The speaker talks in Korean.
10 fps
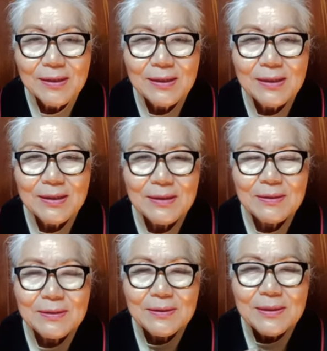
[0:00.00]
어,
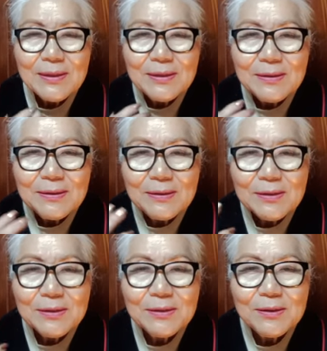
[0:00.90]

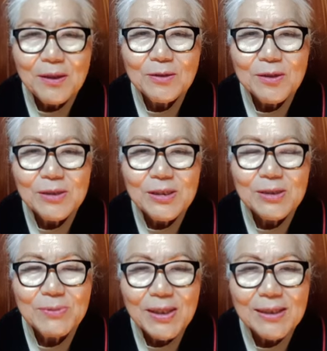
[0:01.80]
그 어떤
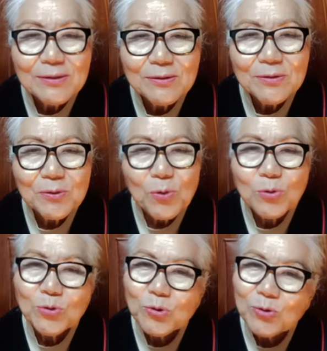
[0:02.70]
지점에 가서
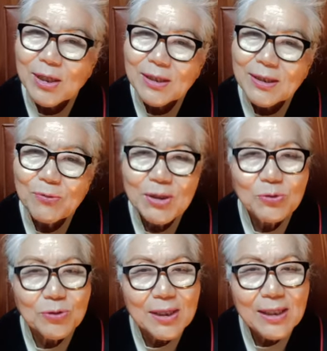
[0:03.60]
오른쪽으로 갈까
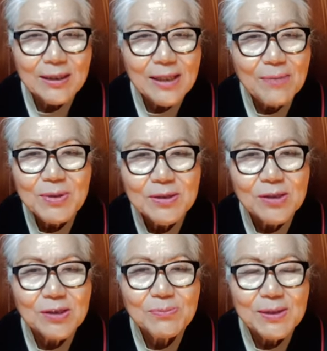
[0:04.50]
왼쪽으로 갈까 내비를
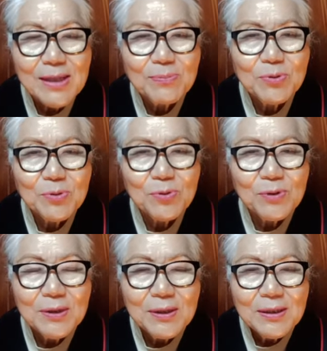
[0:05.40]
켰지만 내비도
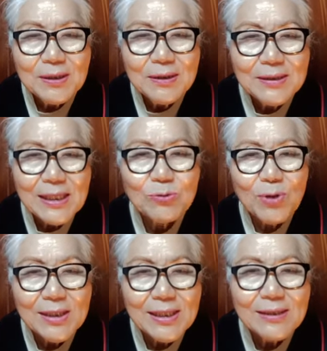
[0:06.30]
어,
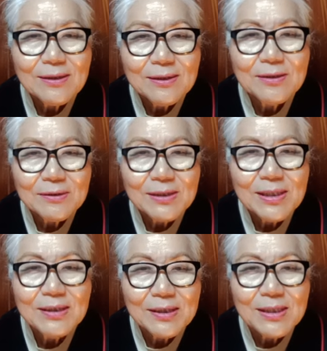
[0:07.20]
작동하지 않는 그런
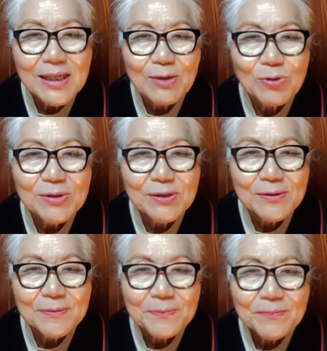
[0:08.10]
길들이 간혹 있어요.